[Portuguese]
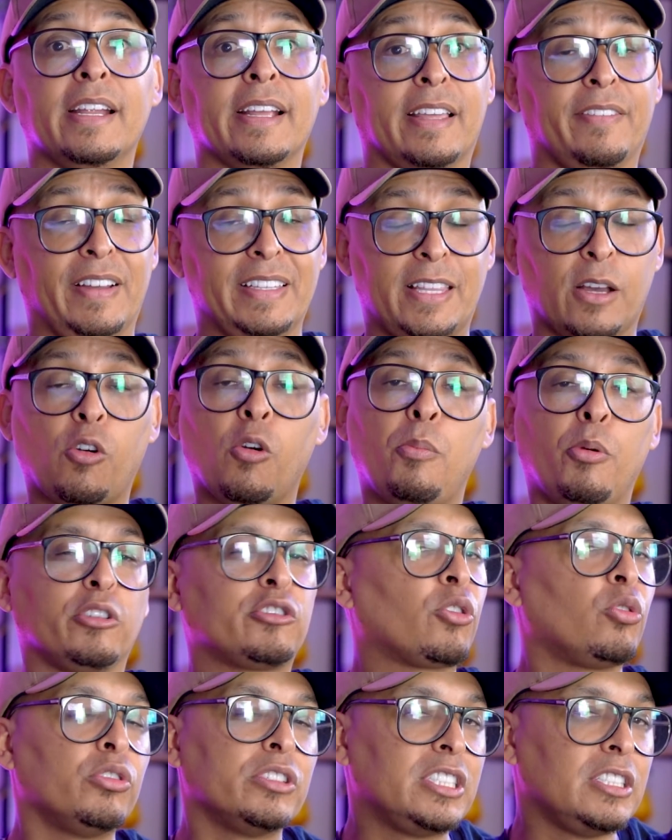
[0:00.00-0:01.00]
que vai ter cupom
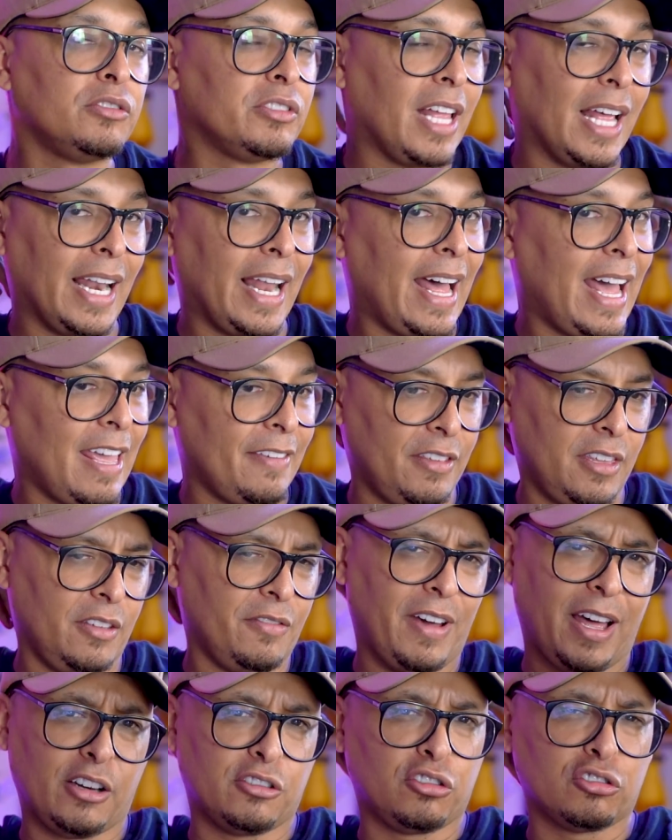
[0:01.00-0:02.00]
exclusivo na live e
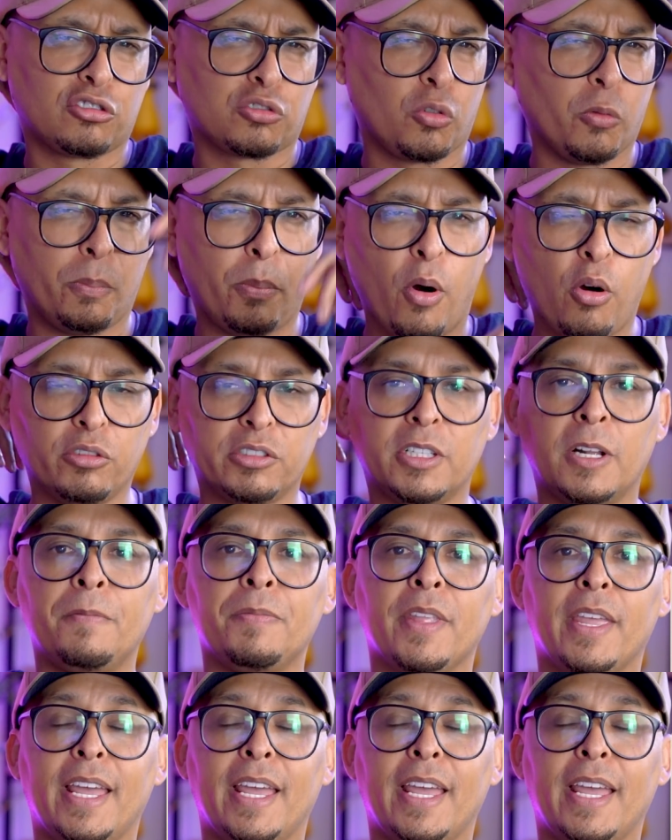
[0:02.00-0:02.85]
vários outros cupons,